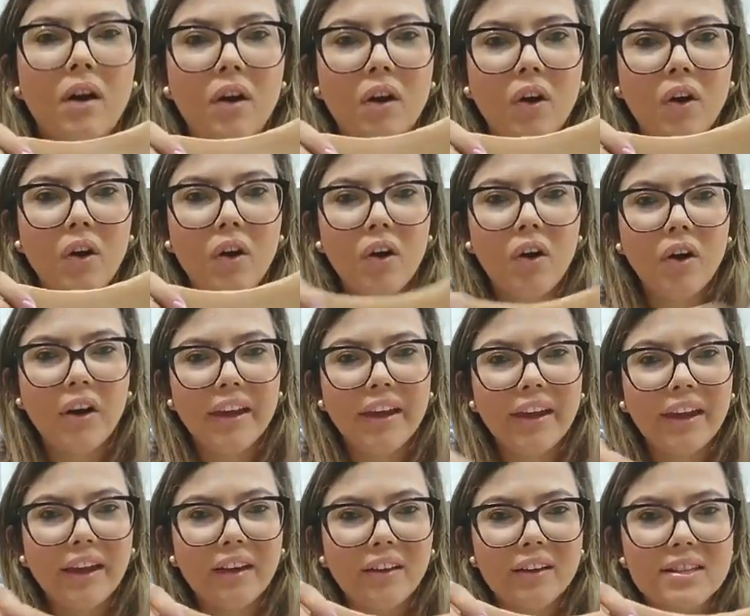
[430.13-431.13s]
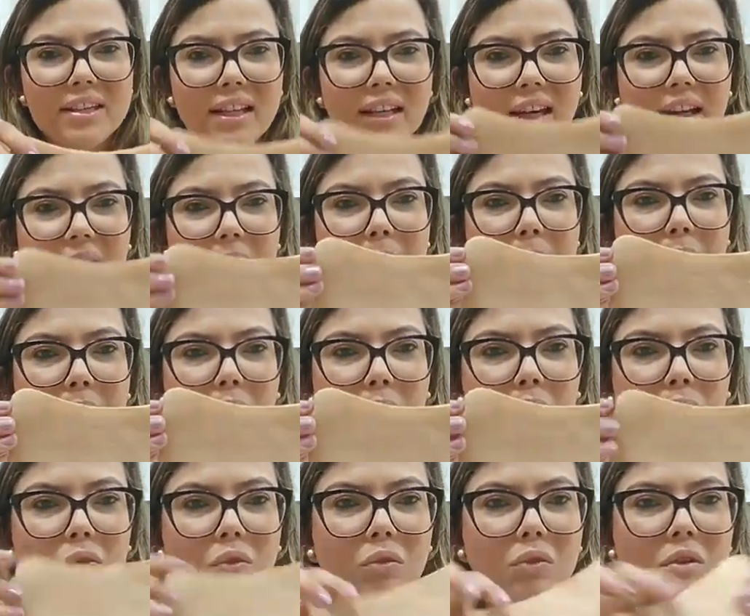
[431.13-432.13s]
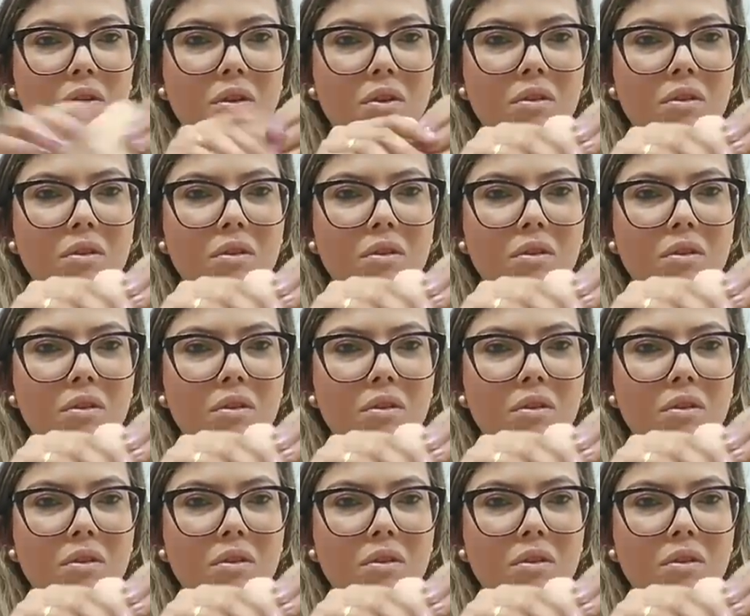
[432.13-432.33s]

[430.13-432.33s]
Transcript: Oi, Roseli, pronto.